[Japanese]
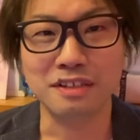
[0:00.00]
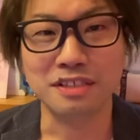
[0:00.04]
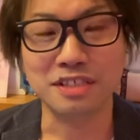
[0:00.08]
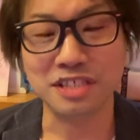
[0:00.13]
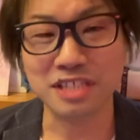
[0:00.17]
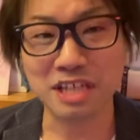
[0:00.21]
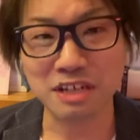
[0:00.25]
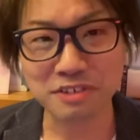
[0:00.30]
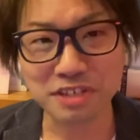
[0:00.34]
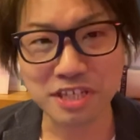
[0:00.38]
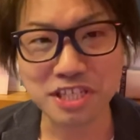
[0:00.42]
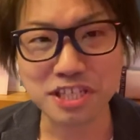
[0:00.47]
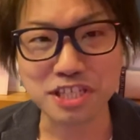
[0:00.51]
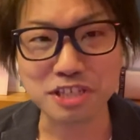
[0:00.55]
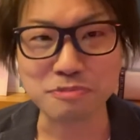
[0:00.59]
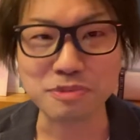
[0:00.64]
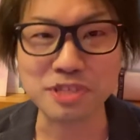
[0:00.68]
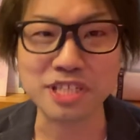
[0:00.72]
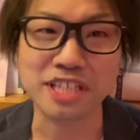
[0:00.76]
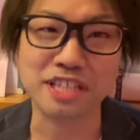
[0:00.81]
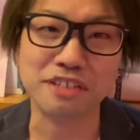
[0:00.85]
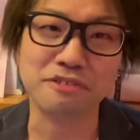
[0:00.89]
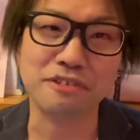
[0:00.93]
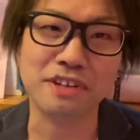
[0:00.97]
違う景色見
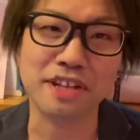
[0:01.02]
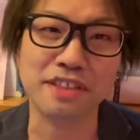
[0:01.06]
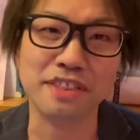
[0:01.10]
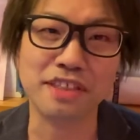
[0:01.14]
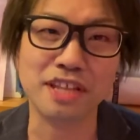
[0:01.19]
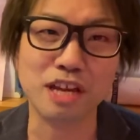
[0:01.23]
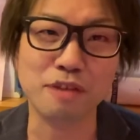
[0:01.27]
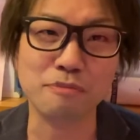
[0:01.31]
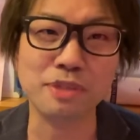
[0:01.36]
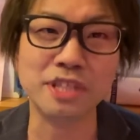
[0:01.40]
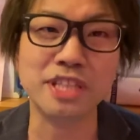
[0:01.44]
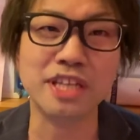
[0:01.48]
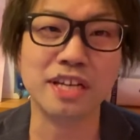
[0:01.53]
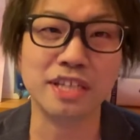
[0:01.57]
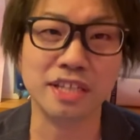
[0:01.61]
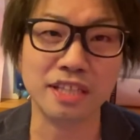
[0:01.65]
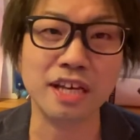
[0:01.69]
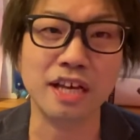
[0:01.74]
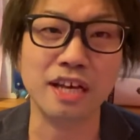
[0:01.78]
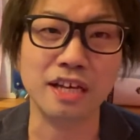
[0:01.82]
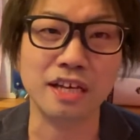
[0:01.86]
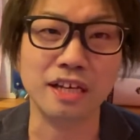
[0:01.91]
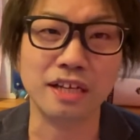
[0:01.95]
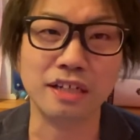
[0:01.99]
せてくれんなみたい
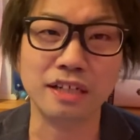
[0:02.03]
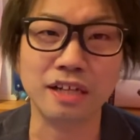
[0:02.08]
な